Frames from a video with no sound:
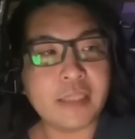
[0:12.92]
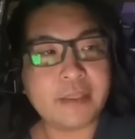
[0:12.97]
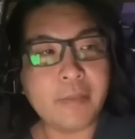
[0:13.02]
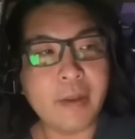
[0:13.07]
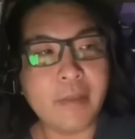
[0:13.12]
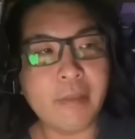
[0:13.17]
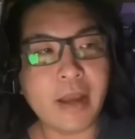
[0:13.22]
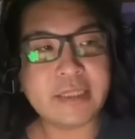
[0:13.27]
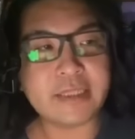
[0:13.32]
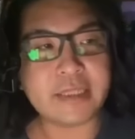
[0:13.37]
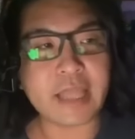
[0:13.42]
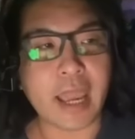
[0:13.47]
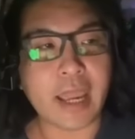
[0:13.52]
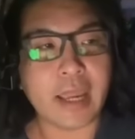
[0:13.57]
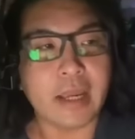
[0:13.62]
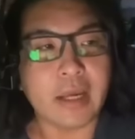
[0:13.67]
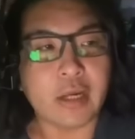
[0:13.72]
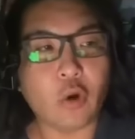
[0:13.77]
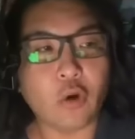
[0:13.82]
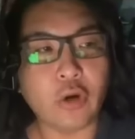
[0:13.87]
はじめまし
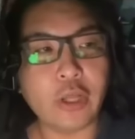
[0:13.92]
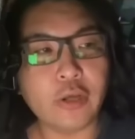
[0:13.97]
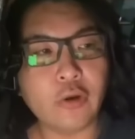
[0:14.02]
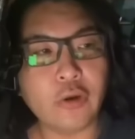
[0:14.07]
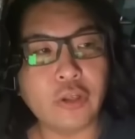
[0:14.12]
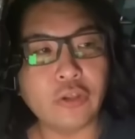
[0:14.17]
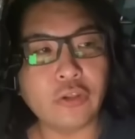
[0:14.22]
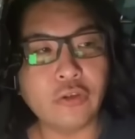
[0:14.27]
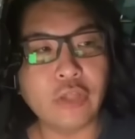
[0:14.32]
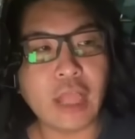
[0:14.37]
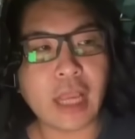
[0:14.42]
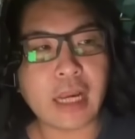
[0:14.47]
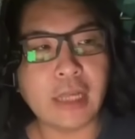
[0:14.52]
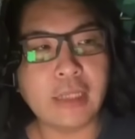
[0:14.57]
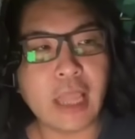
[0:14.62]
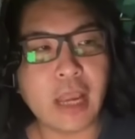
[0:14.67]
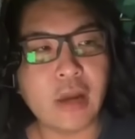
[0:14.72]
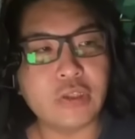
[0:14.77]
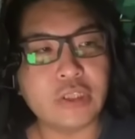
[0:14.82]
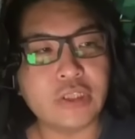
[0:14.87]
て、これこれと
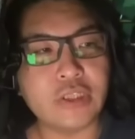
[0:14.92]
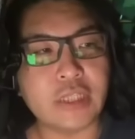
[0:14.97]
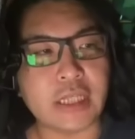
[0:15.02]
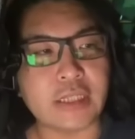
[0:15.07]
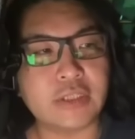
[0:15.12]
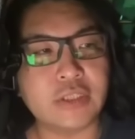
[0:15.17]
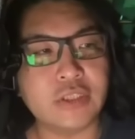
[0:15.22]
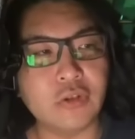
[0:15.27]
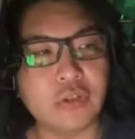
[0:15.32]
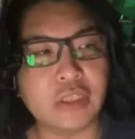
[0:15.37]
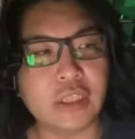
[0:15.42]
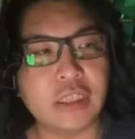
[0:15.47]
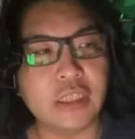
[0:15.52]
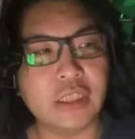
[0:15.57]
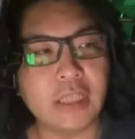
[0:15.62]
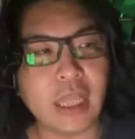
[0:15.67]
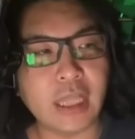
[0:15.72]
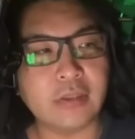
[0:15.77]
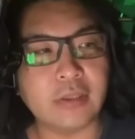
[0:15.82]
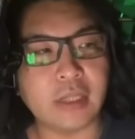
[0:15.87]
仲直りして強気
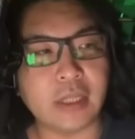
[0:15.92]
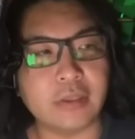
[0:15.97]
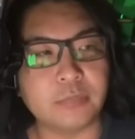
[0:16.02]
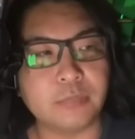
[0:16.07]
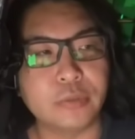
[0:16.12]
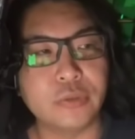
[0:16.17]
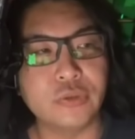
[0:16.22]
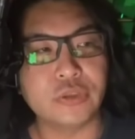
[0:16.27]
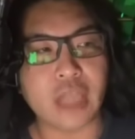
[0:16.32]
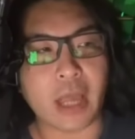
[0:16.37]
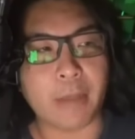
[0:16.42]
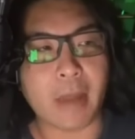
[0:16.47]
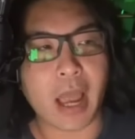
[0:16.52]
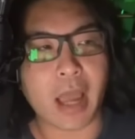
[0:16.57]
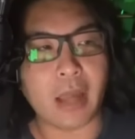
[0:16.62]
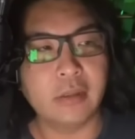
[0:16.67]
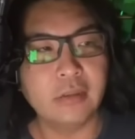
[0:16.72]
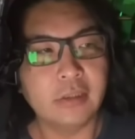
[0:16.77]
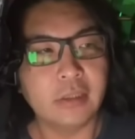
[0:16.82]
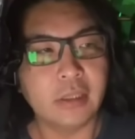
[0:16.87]
になってるプー
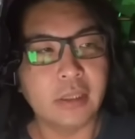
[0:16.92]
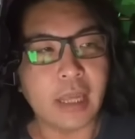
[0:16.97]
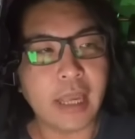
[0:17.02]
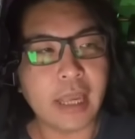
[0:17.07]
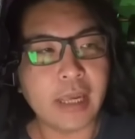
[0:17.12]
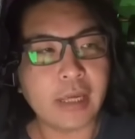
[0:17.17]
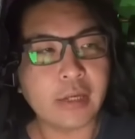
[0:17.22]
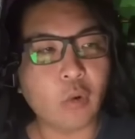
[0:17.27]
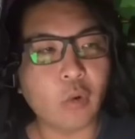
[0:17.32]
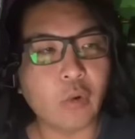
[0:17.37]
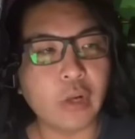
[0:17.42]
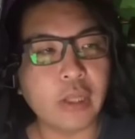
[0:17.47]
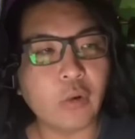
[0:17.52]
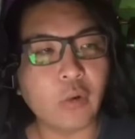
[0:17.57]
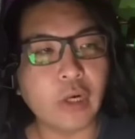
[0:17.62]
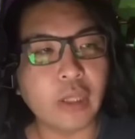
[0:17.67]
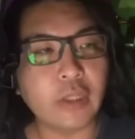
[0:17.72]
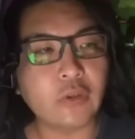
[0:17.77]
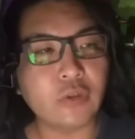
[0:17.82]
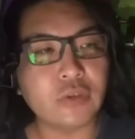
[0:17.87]
様。えー、これ
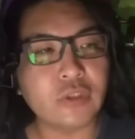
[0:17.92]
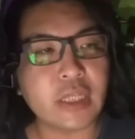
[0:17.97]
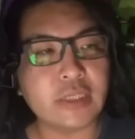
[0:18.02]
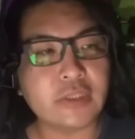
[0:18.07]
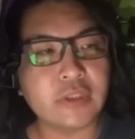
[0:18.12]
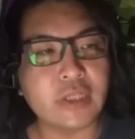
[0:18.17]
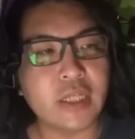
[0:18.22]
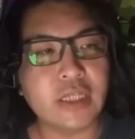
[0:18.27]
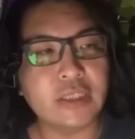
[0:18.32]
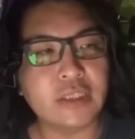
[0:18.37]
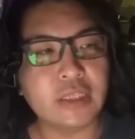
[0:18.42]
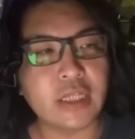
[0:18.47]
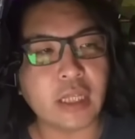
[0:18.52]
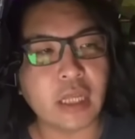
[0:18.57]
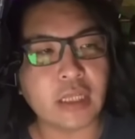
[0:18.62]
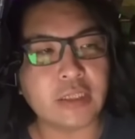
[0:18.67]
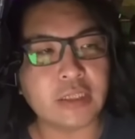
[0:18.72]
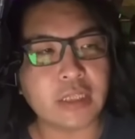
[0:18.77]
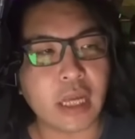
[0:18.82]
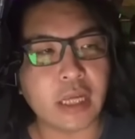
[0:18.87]
これと絶縁して
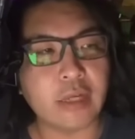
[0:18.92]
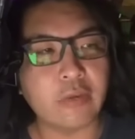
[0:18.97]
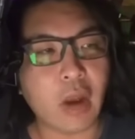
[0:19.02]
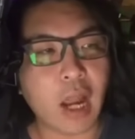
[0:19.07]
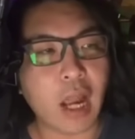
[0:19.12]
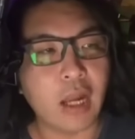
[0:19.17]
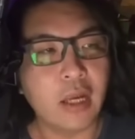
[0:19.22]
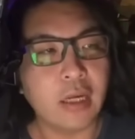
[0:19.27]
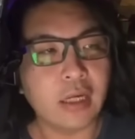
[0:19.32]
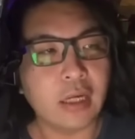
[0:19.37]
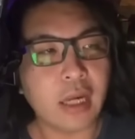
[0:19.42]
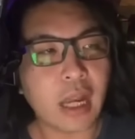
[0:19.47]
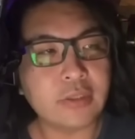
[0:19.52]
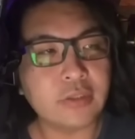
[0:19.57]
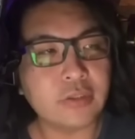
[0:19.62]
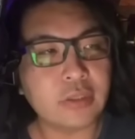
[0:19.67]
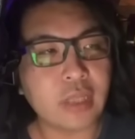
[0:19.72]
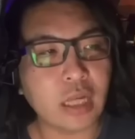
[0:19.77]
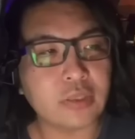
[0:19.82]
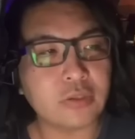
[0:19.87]
た時代は、
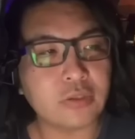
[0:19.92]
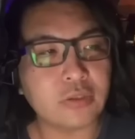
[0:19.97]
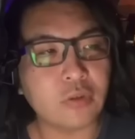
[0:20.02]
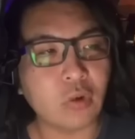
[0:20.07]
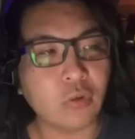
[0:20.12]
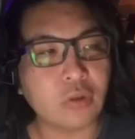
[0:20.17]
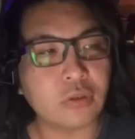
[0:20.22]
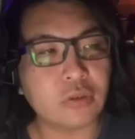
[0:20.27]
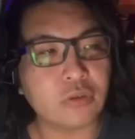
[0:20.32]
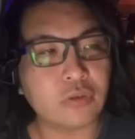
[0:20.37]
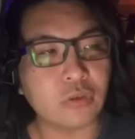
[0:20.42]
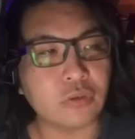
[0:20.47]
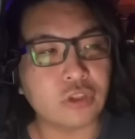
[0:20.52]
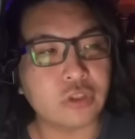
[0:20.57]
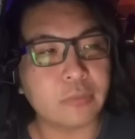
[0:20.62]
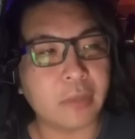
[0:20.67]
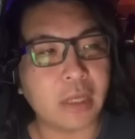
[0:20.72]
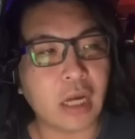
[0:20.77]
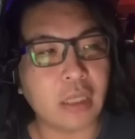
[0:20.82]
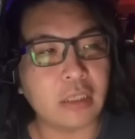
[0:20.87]
数々ノックの
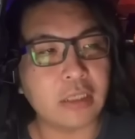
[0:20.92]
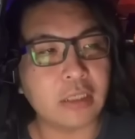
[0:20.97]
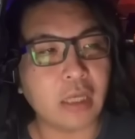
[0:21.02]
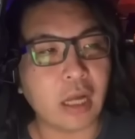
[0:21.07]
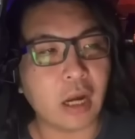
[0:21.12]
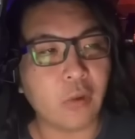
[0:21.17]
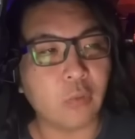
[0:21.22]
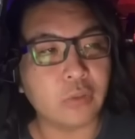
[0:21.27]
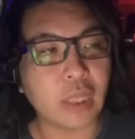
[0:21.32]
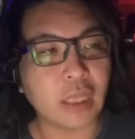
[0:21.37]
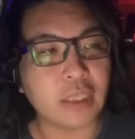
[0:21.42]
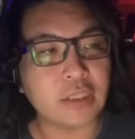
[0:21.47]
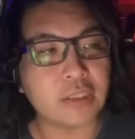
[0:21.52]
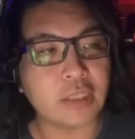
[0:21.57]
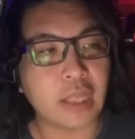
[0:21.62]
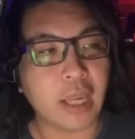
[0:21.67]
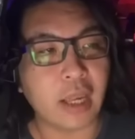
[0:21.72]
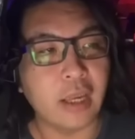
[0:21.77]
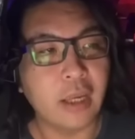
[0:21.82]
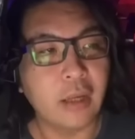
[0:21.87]
つべらに顔出し
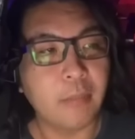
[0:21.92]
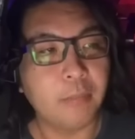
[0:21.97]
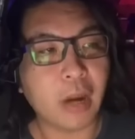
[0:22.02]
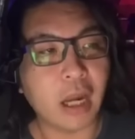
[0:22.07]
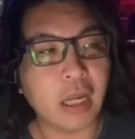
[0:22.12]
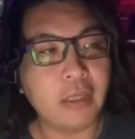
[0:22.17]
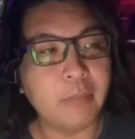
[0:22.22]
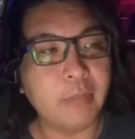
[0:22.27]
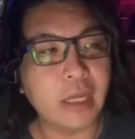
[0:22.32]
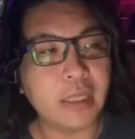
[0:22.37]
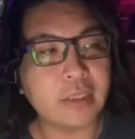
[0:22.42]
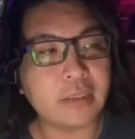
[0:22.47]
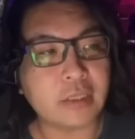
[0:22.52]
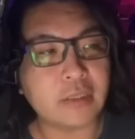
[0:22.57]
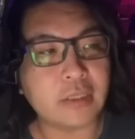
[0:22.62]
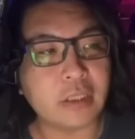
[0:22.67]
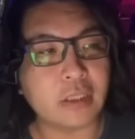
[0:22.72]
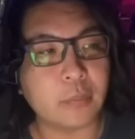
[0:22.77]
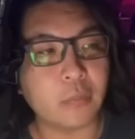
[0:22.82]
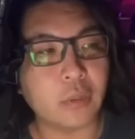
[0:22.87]
て、売名
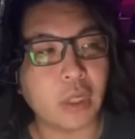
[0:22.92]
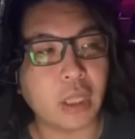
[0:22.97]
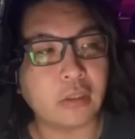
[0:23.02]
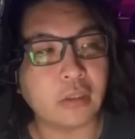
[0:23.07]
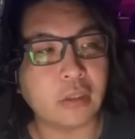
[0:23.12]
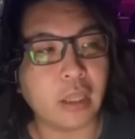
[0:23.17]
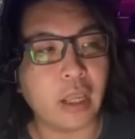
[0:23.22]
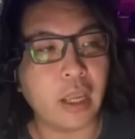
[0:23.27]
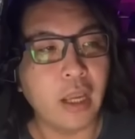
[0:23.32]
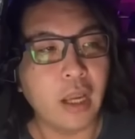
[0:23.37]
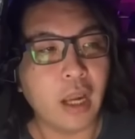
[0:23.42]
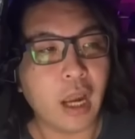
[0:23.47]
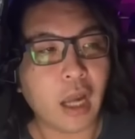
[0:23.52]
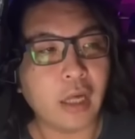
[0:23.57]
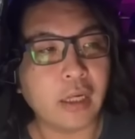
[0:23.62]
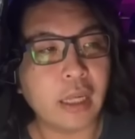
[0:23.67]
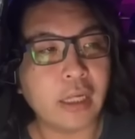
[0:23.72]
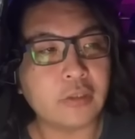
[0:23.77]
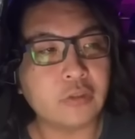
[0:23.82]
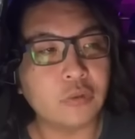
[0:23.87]
させてもらって、
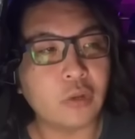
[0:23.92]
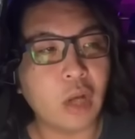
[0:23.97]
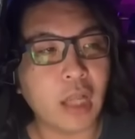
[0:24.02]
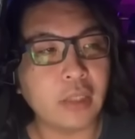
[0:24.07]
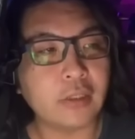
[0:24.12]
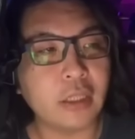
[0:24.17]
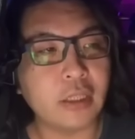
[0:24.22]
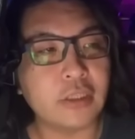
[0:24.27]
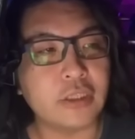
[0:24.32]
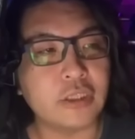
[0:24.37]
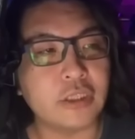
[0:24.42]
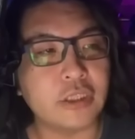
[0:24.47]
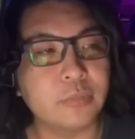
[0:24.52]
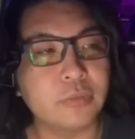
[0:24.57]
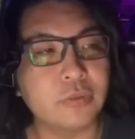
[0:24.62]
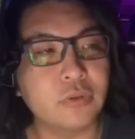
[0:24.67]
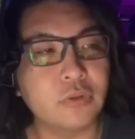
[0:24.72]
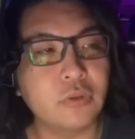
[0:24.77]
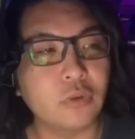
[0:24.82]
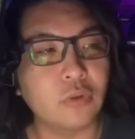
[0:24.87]
挙句の果てに自
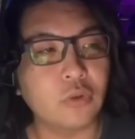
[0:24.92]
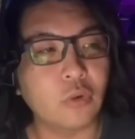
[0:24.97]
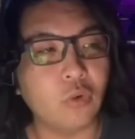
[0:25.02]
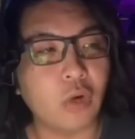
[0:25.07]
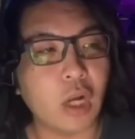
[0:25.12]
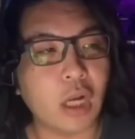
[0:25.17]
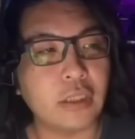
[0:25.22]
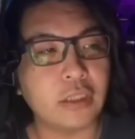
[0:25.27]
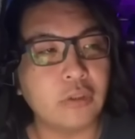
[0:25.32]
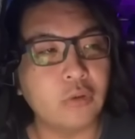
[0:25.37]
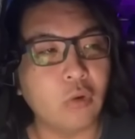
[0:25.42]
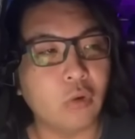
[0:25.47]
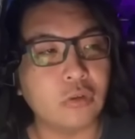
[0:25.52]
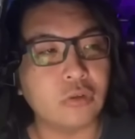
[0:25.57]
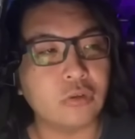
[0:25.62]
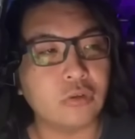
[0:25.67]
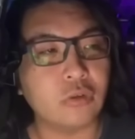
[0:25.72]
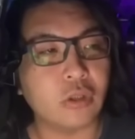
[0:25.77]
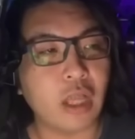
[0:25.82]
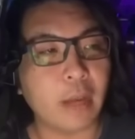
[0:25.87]
分の動画に
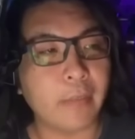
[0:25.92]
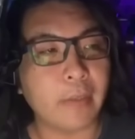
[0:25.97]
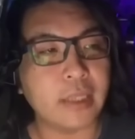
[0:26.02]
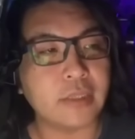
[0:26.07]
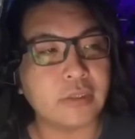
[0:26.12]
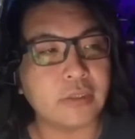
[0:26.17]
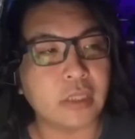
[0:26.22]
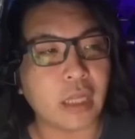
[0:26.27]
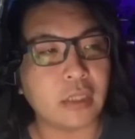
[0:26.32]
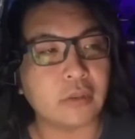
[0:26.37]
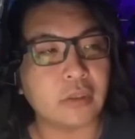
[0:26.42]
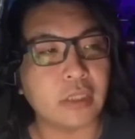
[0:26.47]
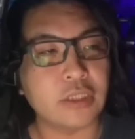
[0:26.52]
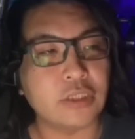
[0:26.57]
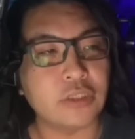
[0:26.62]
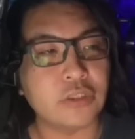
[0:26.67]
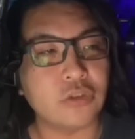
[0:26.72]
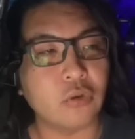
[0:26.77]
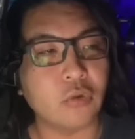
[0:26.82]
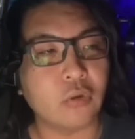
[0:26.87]
ノックの名前使って
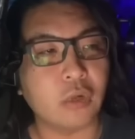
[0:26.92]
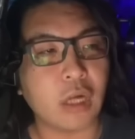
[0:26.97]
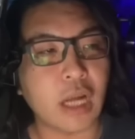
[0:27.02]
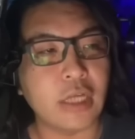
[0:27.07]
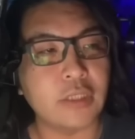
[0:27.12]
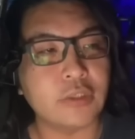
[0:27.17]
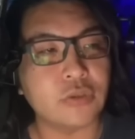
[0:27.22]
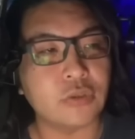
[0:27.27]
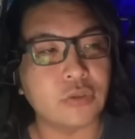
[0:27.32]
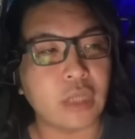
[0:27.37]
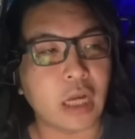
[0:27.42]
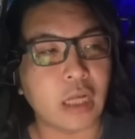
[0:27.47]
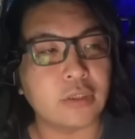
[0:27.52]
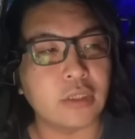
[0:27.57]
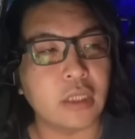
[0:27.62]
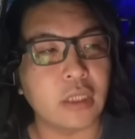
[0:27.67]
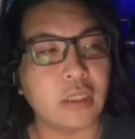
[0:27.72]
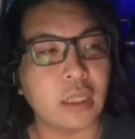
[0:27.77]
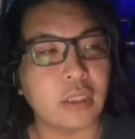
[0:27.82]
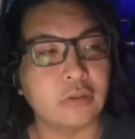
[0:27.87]
視聴回数
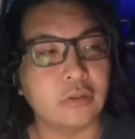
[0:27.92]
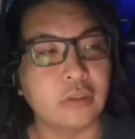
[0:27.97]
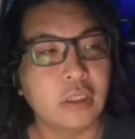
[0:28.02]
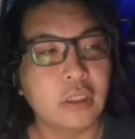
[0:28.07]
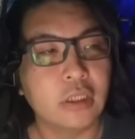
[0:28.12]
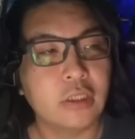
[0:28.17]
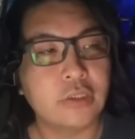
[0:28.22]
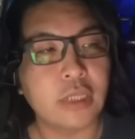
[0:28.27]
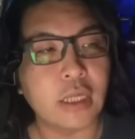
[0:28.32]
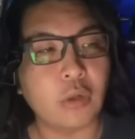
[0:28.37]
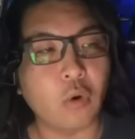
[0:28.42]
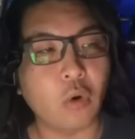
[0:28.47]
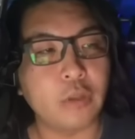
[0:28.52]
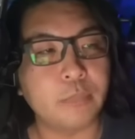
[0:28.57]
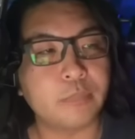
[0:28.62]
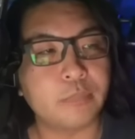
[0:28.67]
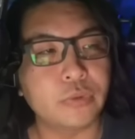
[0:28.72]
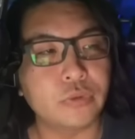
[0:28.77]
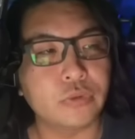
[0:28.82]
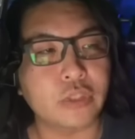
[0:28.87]
稼いでる、せこ
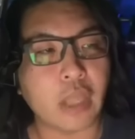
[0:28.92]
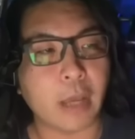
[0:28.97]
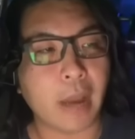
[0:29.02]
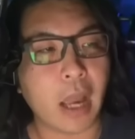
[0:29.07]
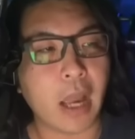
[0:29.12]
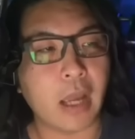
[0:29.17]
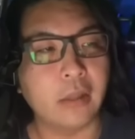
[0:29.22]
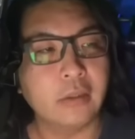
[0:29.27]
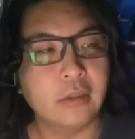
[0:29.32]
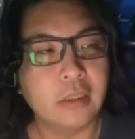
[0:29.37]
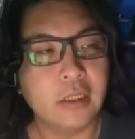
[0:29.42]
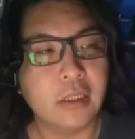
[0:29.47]
いプー様。